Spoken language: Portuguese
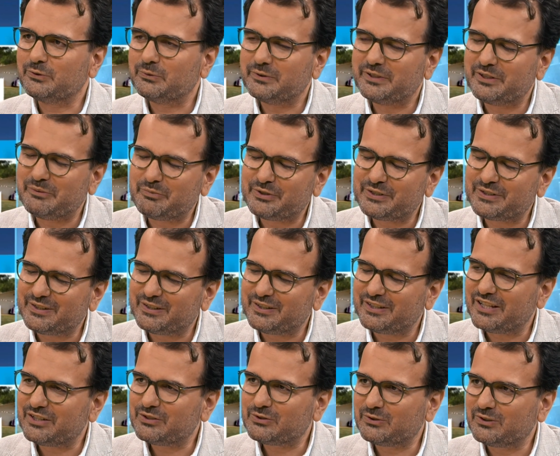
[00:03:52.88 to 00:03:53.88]
a
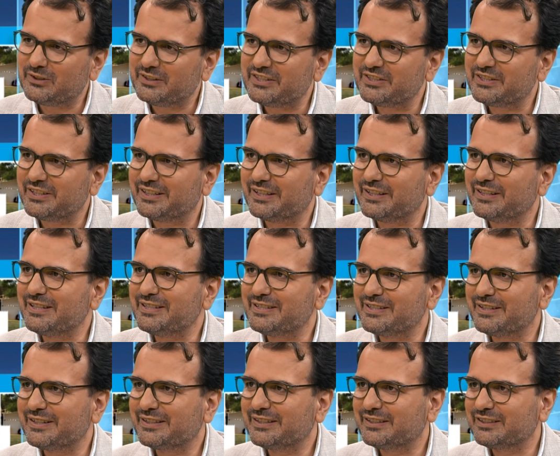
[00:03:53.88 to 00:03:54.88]
imparcialidade jornalística a
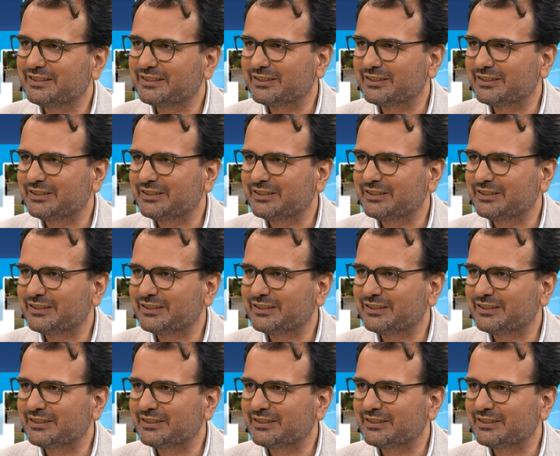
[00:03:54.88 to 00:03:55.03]
dizer que,